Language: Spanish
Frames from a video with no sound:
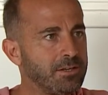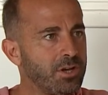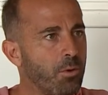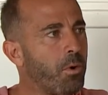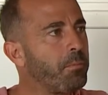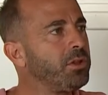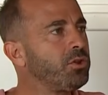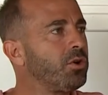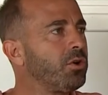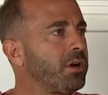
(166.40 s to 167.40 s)
llega un
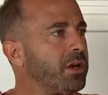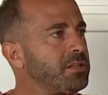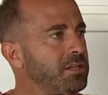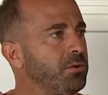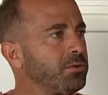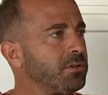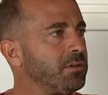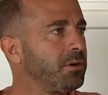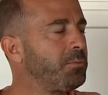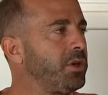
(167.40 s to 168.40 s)
momento que decís,
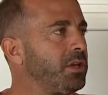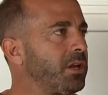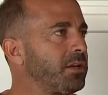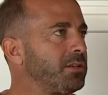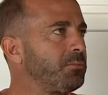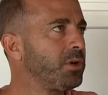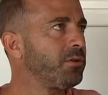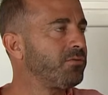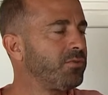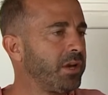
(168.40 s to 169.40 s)
como dijiste recién,
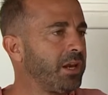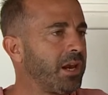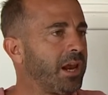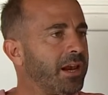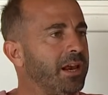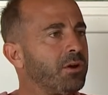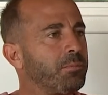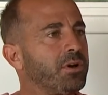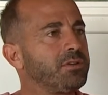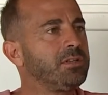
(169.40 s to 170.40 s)
bueno, fue, era el anhelo,
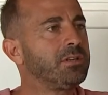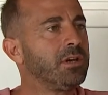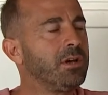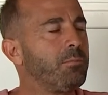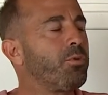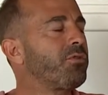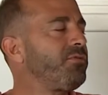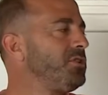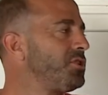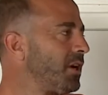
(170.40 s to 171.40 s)
pero decís, por
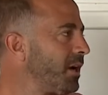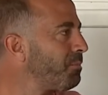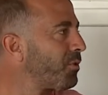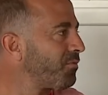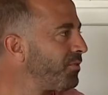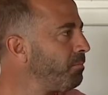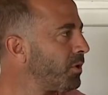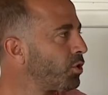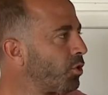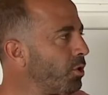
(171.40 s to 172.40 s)
fin llegué, por fin me
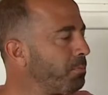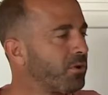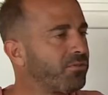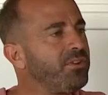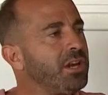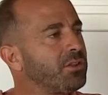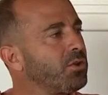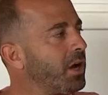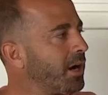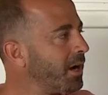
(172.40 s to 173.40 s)
tocó, por fin
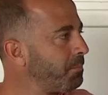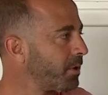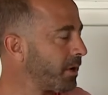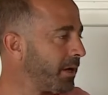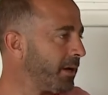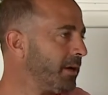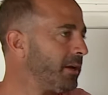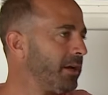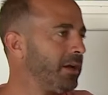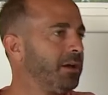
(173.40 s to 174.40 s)
estoy acá, porque
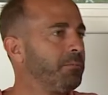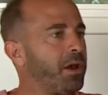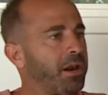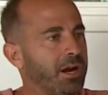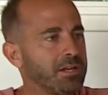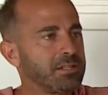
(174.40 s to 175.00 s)
eh, Barraca